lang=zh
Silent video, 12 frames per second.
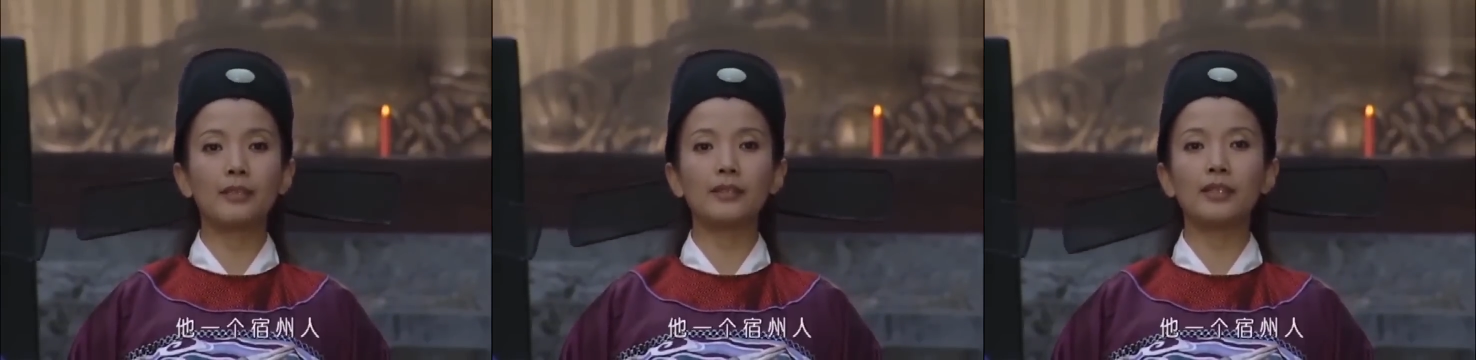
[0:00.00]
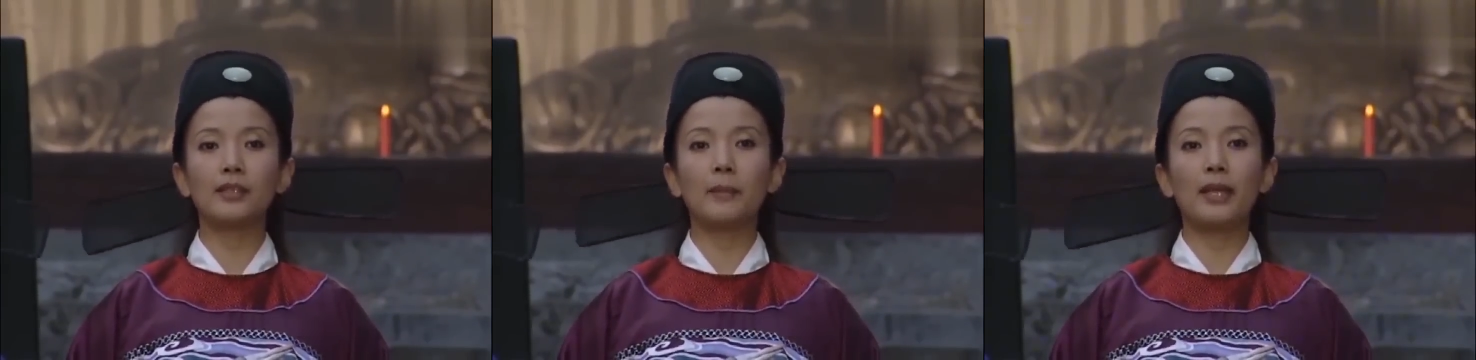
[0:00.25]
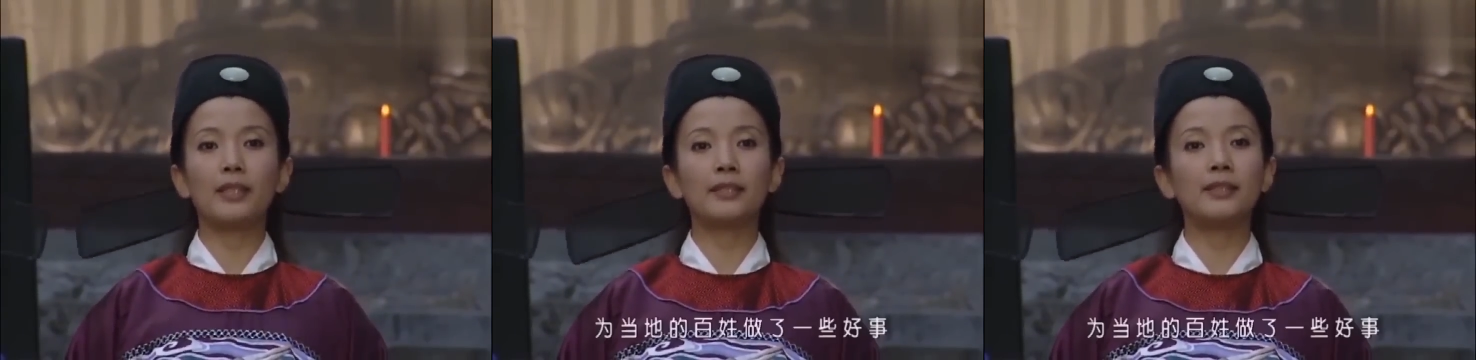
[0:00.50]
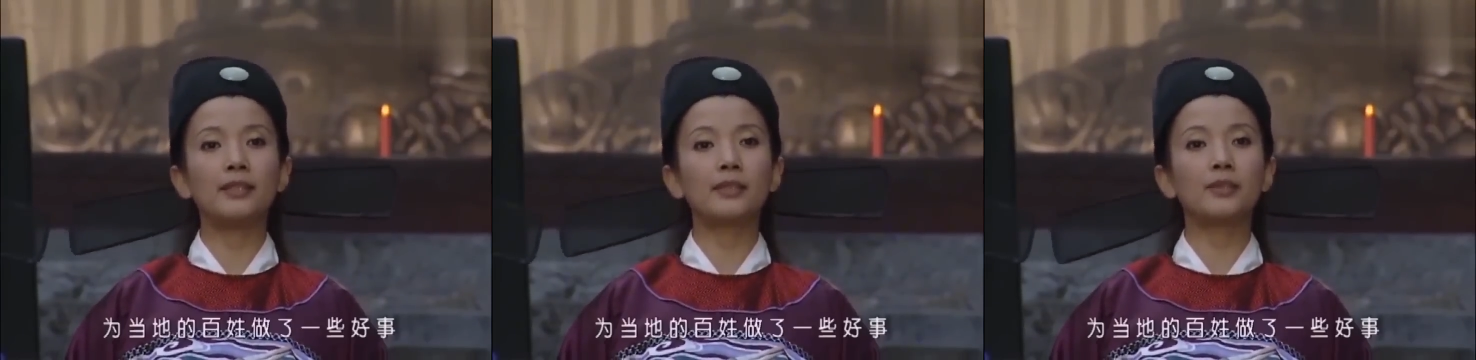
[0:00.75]
为当地
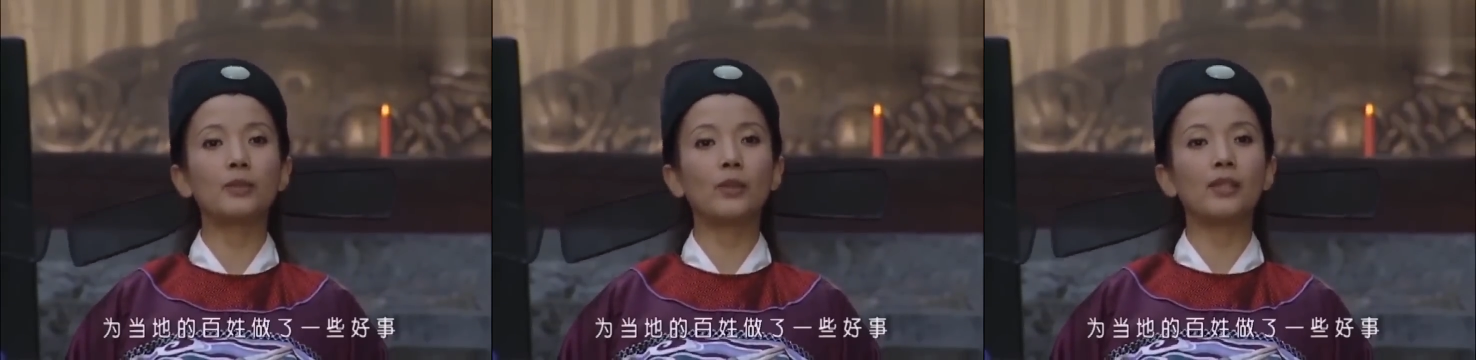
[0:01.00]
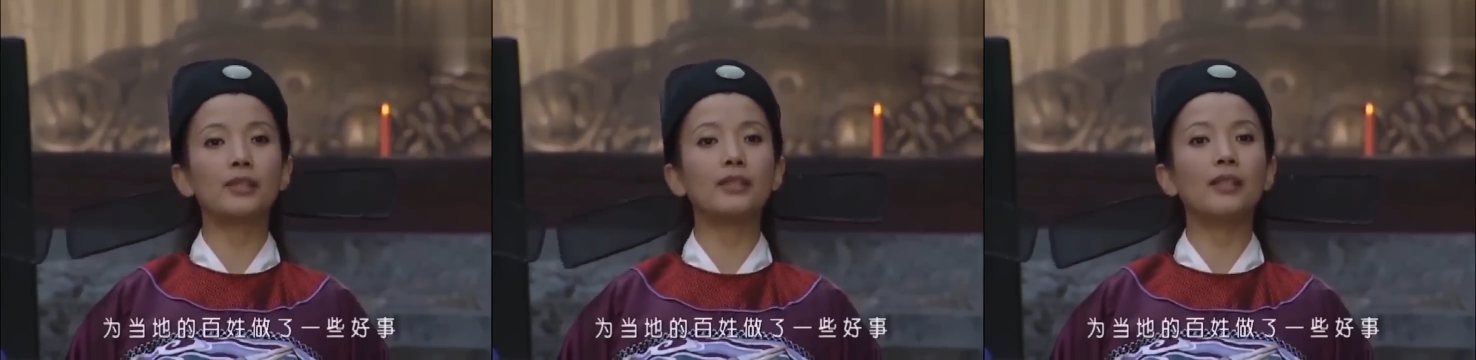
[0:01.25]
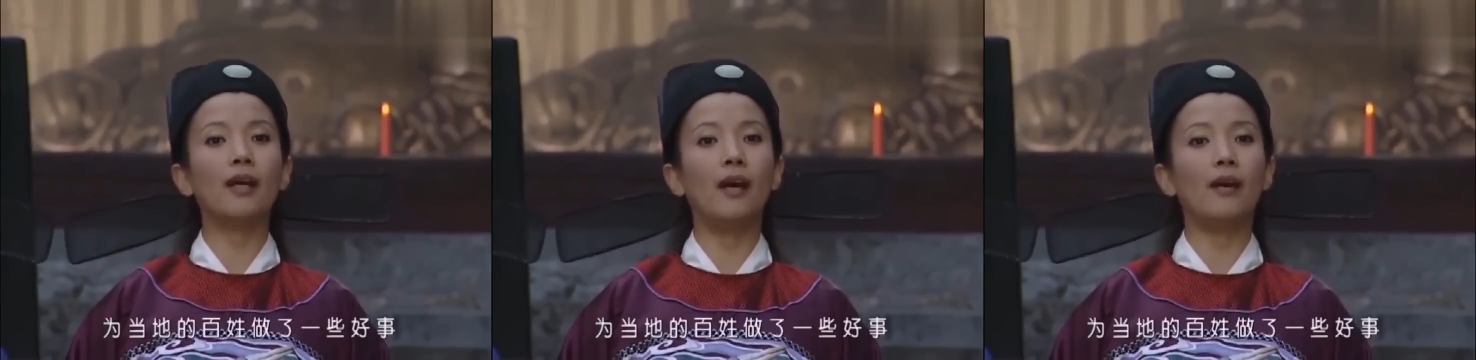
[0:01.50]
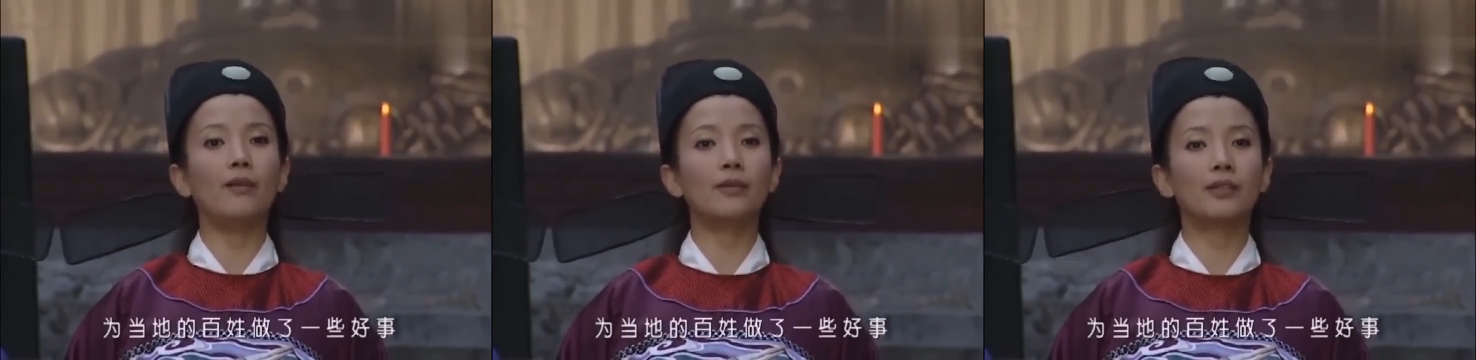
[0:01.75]
的百姓做了一
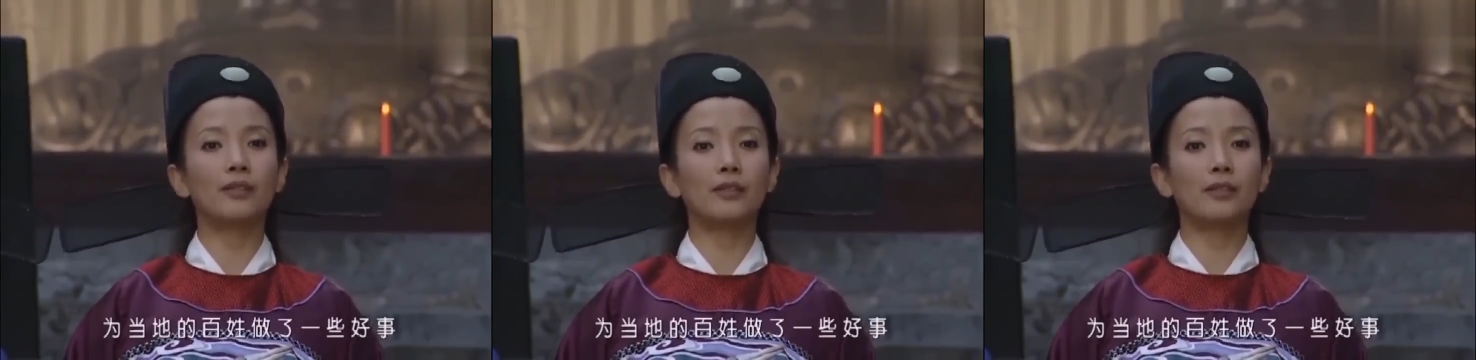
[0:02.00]
些好